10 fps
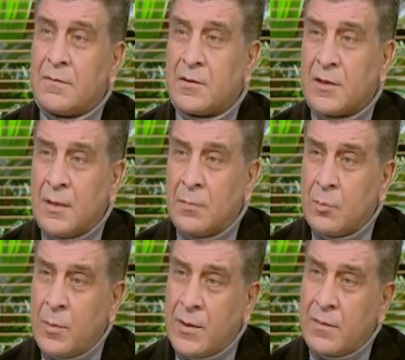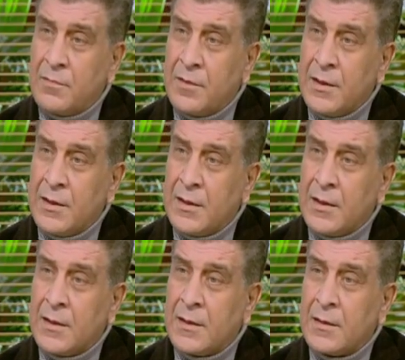سالم بن مبارك في
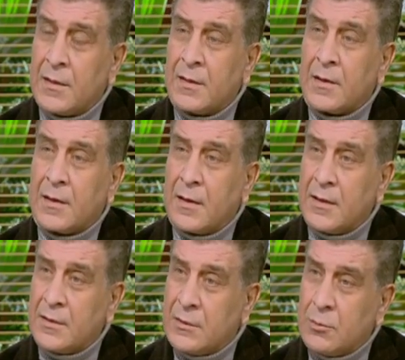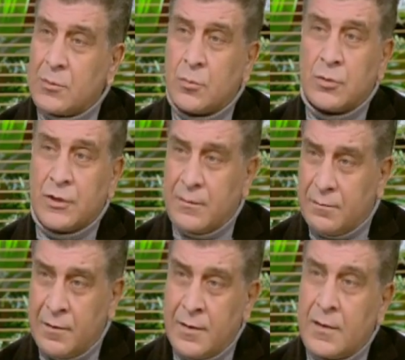آه، قناه السويس وشاف
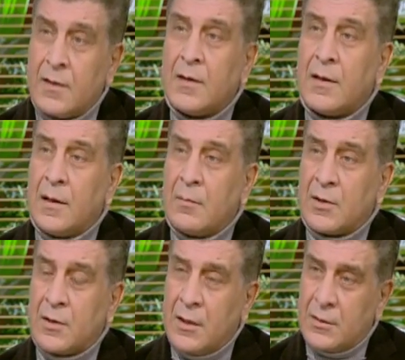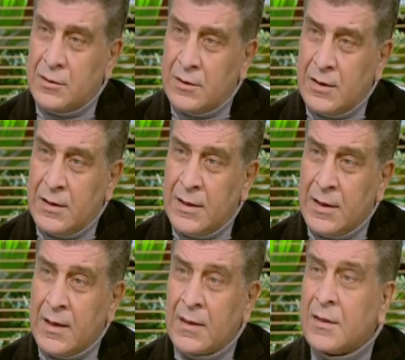المنطقه الاقتصاديه اللي
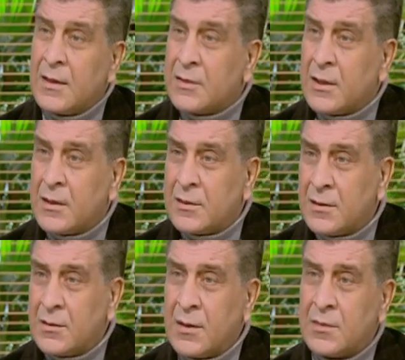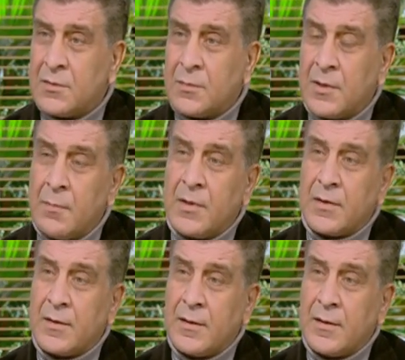هناك عندنا زياره لسياده الرئيس في سبتمبر